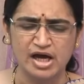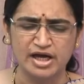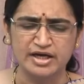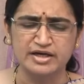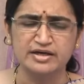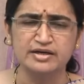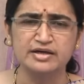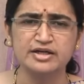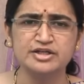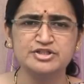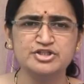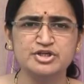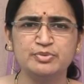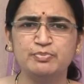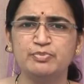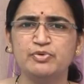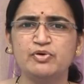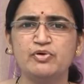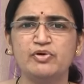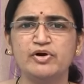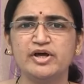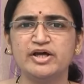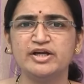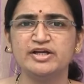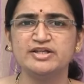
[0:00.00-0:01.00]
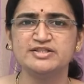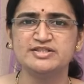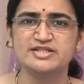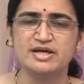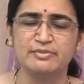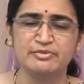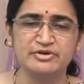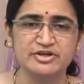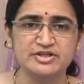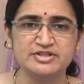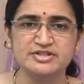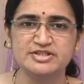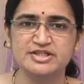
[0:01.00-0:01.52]
అన్నీ చెప్పుకోవడానికి
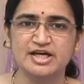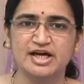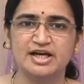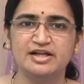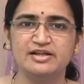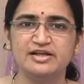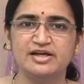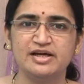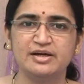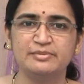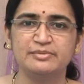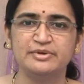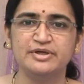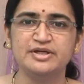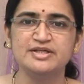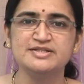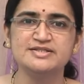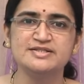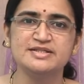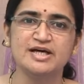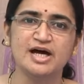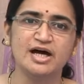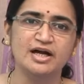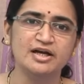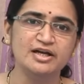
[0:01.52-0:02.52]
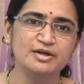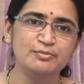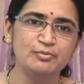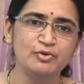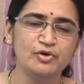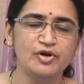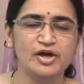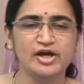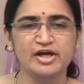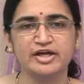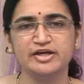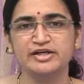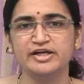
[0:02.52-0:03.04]
సమయం చాలదు కాబట్టి స్థాళీ
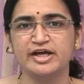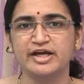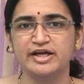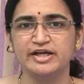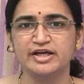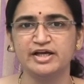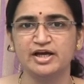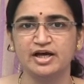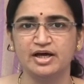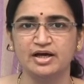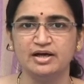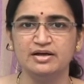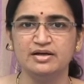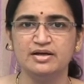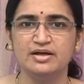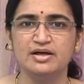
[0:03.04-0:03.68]
పులాక న్యాయంగా